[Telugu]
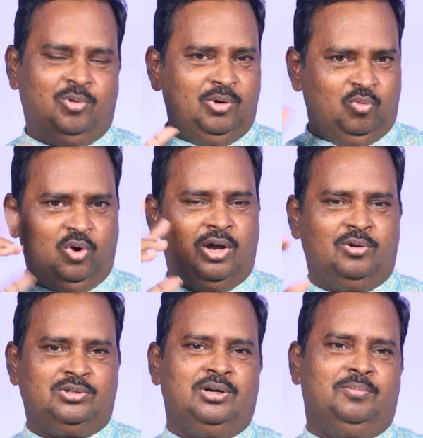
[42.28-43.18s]
కొన్ని
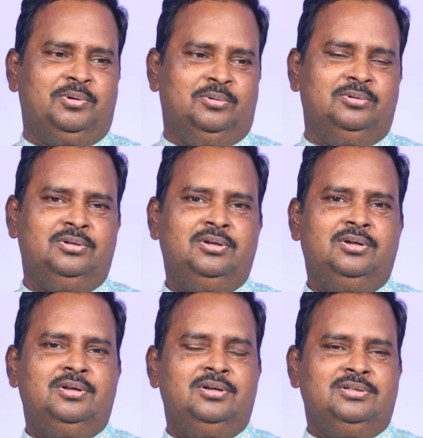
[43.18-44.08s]
ఊహలు వచ్చినప్పుడు
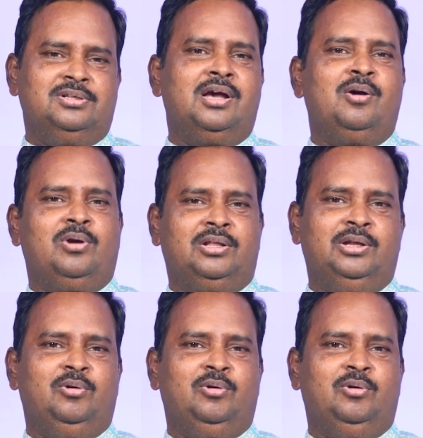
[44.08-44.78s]
నిజంగా కూడా